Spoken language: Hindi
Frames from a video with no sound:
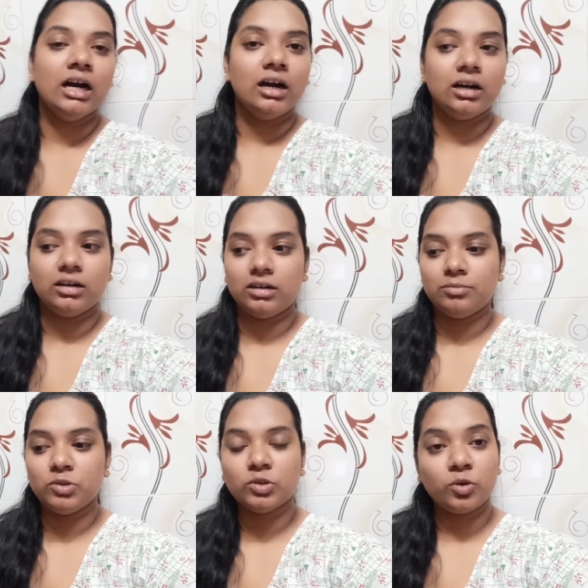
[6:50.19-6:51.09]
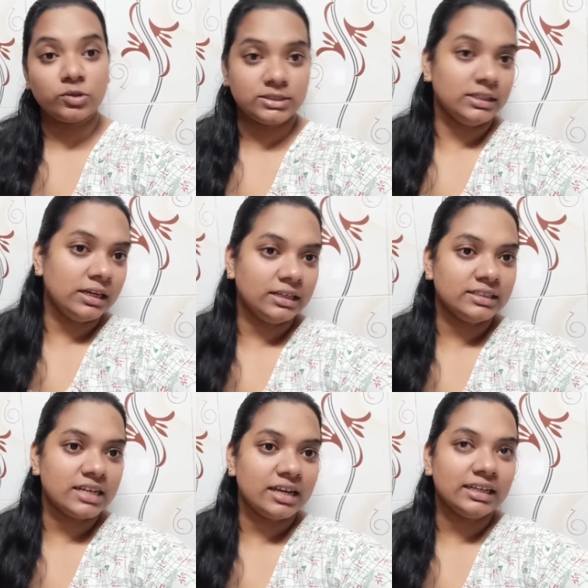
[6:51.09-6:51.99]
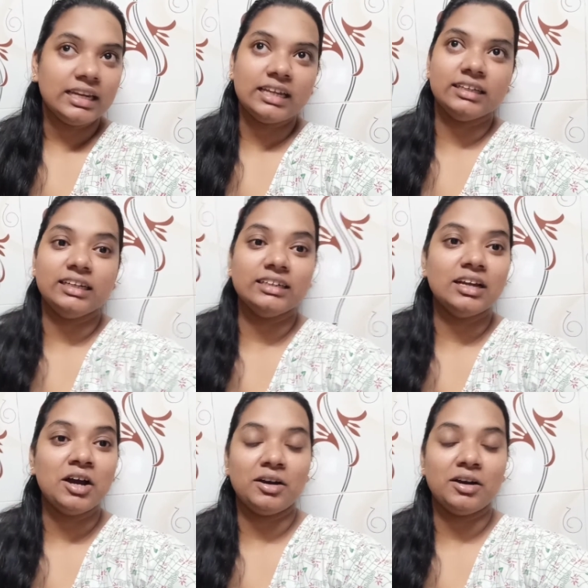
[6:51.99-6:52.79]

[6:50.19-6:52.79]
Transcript: आ, हम लोग ग्रॉसरी लेने जाएंगे लेकिन